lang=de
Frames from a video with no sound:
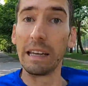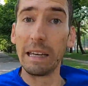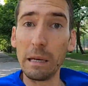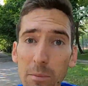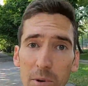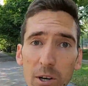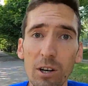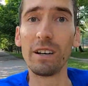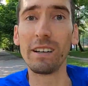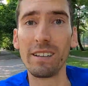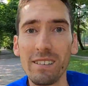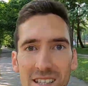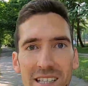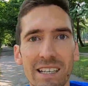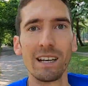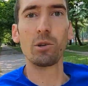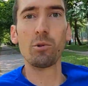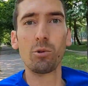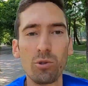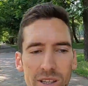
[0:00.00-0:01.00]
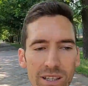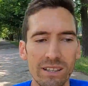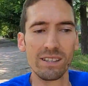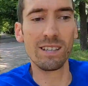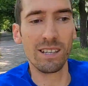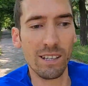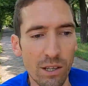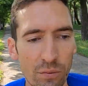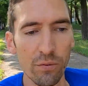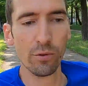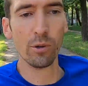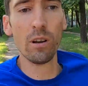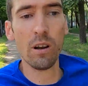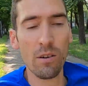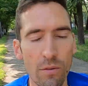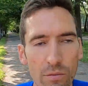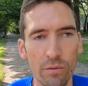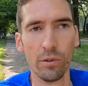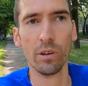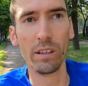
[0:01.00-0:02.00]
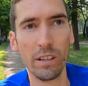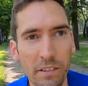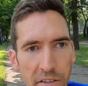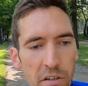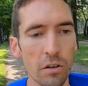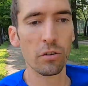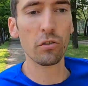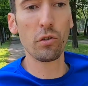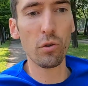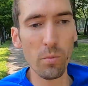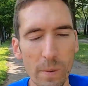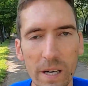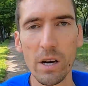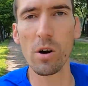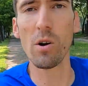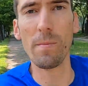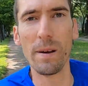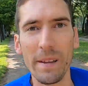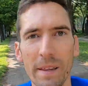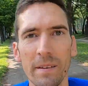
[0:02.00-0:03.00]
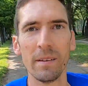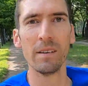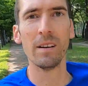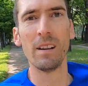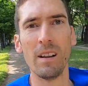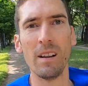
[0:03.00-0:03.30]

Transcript: eben auch ein sehr gutes Gefühl für den Schuh bekommen.